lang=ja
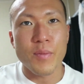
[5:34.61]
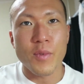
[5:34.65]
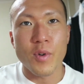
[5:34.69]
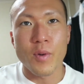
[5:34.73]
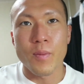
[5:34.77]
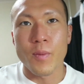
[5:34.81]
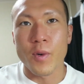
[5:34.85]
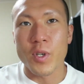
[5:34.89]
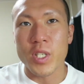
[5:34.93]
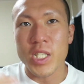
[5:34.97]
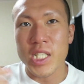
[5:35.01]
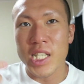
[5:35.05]

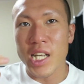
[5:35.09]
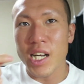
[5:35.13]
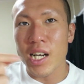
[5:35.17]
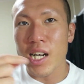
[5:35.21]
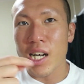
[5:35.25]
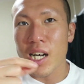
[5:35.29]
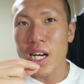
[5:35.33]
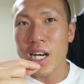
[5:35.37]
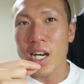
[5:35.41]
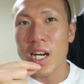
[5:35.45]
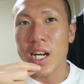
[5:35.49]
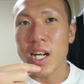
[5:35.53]
もう舌
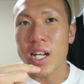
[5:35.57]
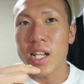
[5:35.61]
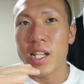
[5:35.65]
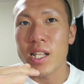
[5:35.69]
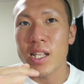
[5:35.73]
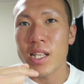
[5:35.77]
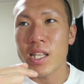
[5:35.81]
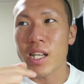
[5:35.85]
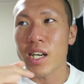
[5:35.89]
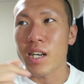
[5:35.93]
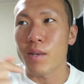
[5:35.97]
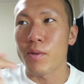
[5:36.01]
が
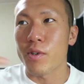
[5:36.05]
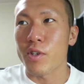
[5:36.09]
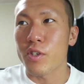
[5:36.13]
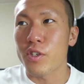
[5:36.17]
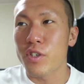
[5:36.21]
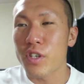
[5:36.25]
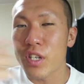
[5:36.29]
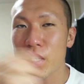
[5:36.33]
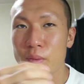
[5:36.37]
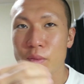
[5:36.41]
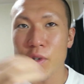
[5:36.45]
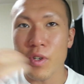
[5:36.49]
なんかもう
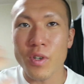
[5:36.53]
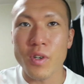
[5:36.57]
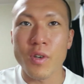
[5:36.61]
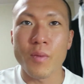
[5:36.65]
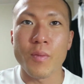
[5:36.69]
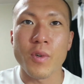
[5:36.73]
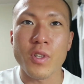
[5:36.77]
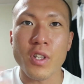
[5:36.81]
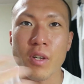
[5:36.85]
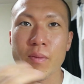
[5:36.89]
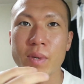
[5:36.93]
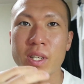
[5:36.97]
食い物
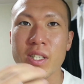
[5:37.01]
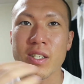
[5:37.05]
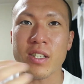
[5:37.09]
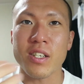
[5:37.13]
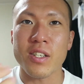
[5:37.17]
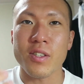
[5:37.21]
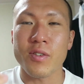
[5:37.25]
を求めす